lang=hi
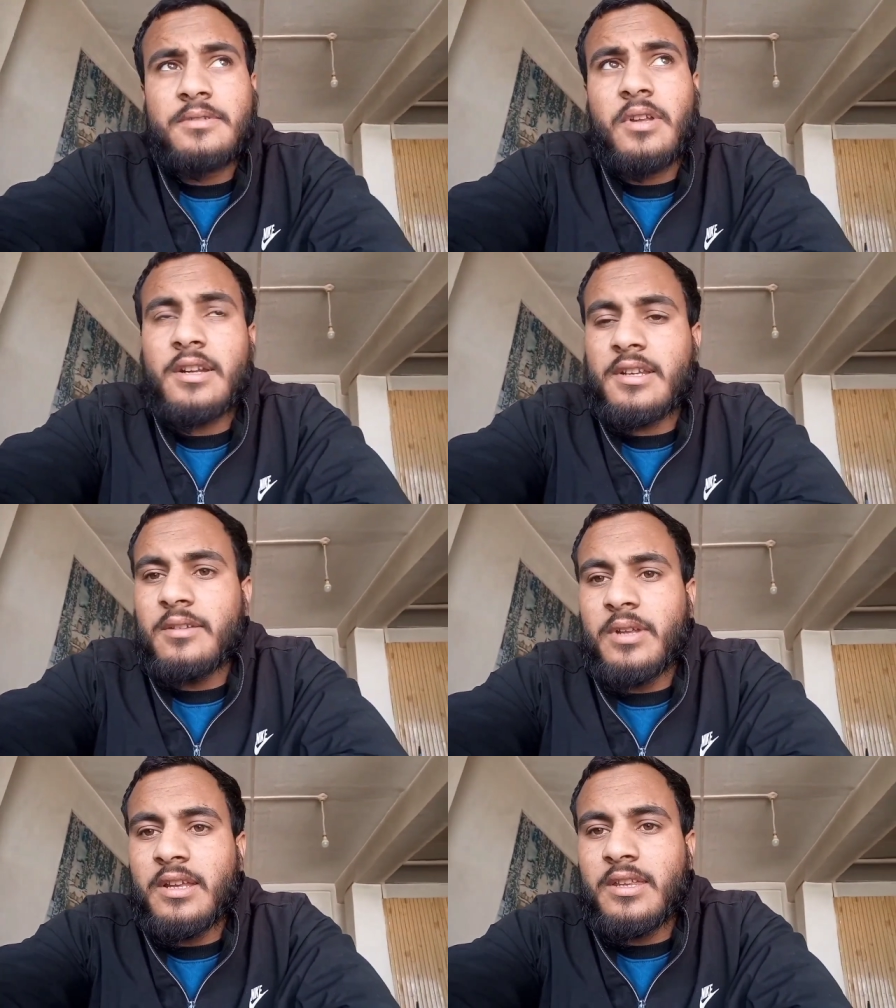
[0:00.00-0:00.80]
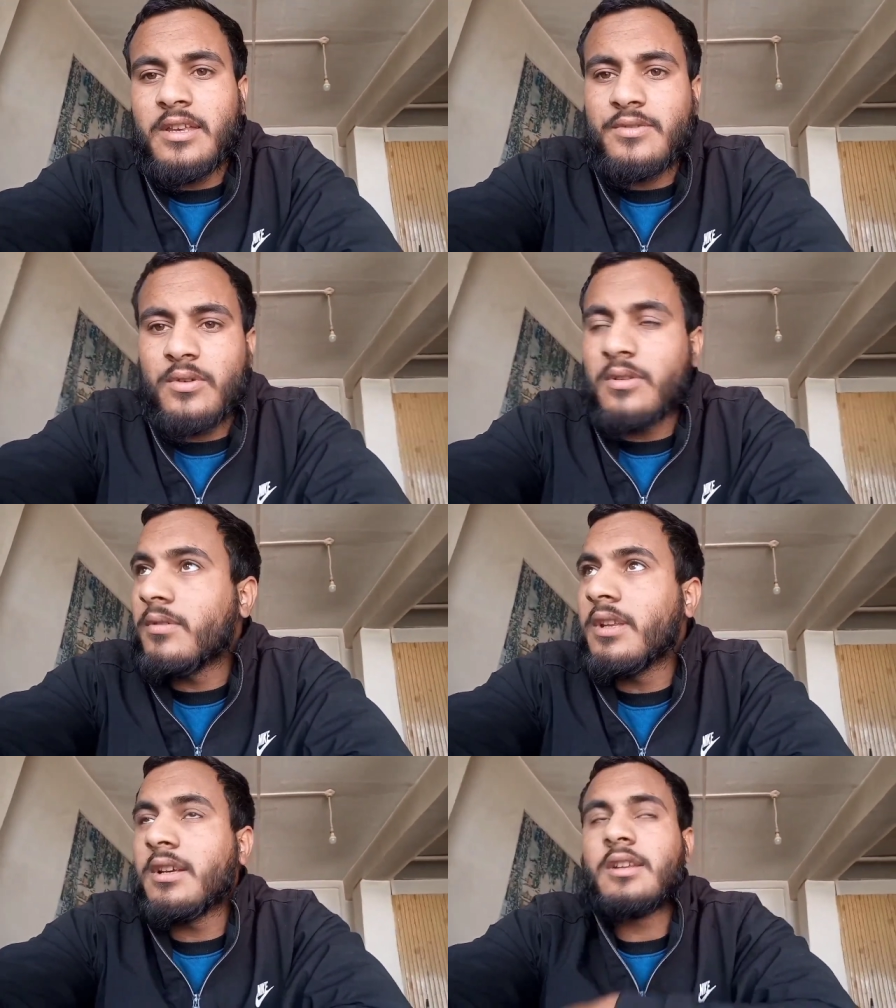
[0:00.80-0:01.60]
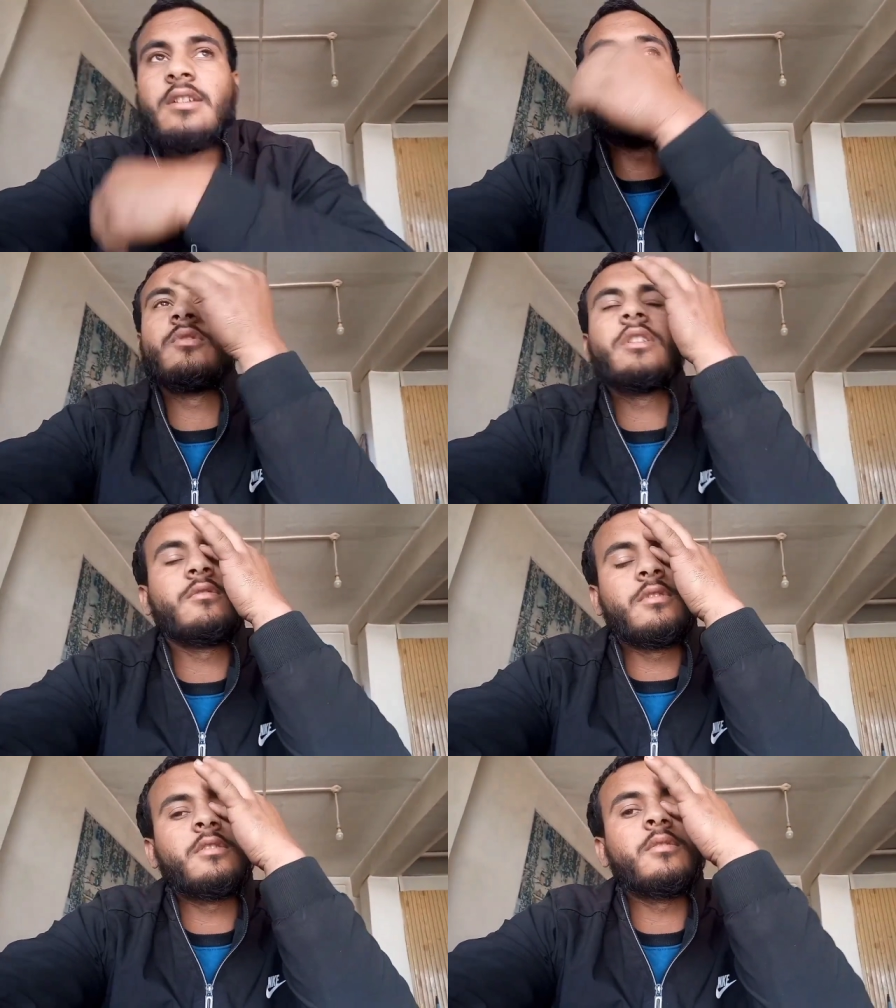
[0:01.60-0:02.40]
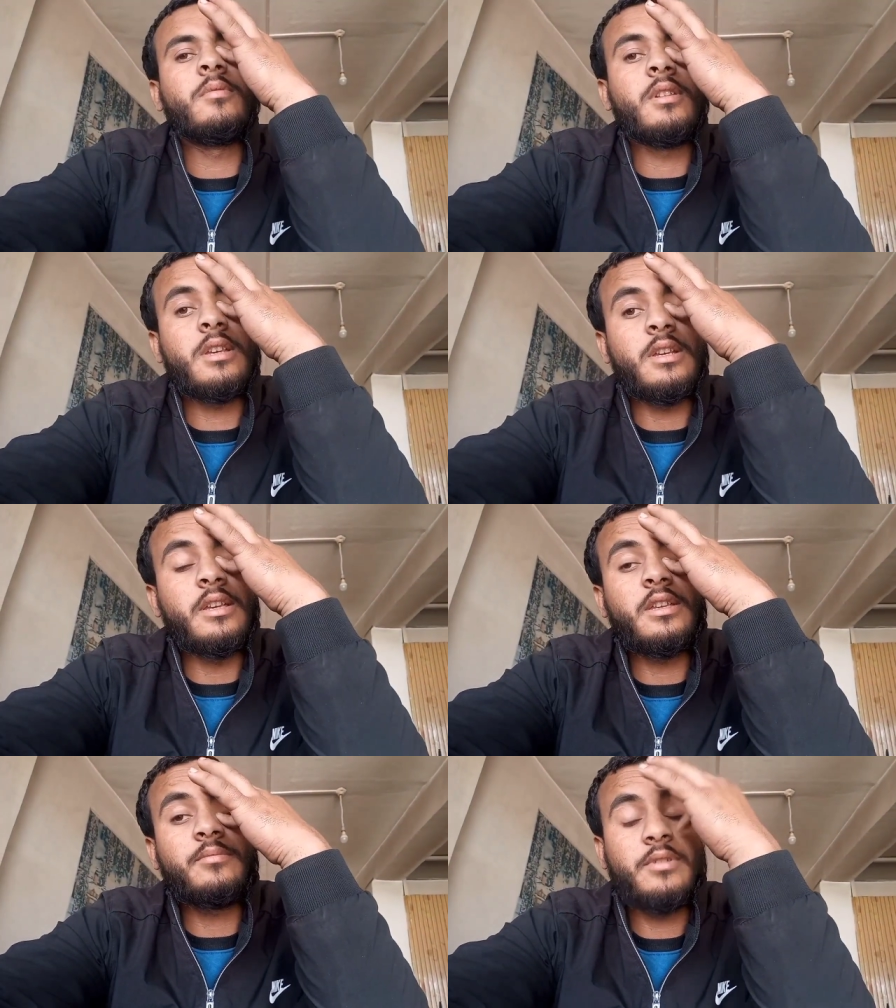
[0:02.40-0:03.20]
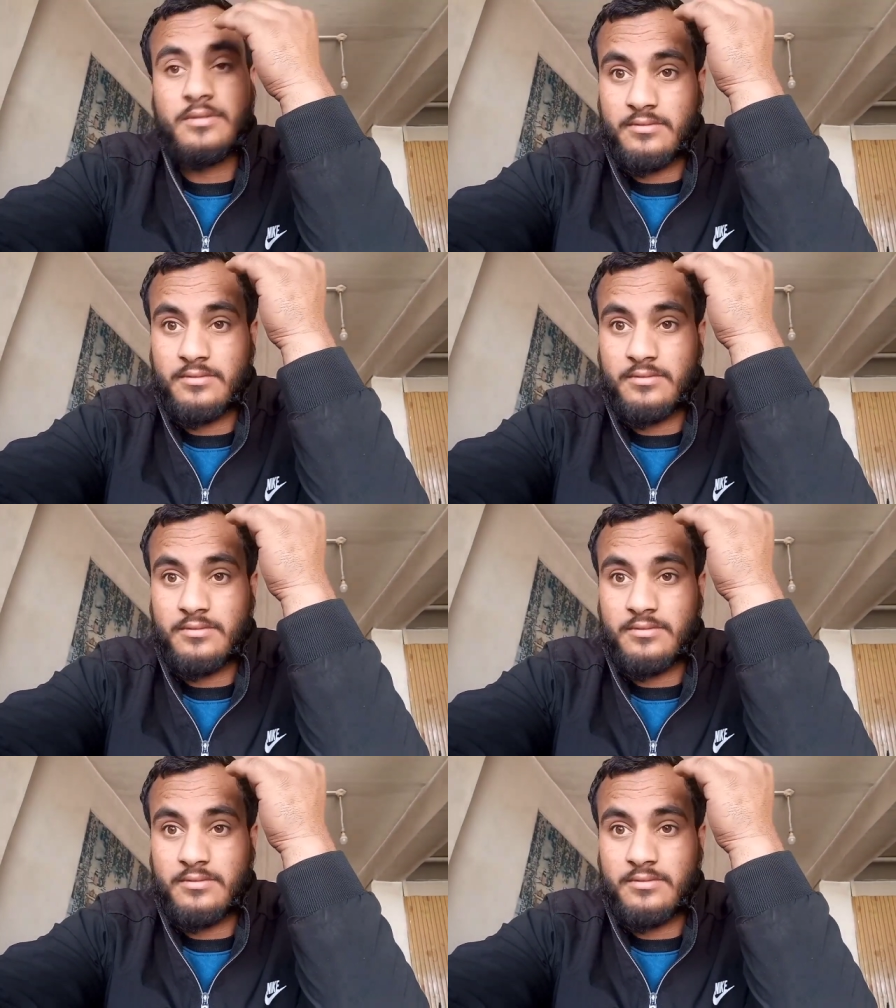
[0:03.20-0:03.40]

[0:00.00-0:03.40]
डॉक्टर ने मना किया चौल तो नहीं खाना नमोनिया हुआ है तो फुल के खाएंगे अभी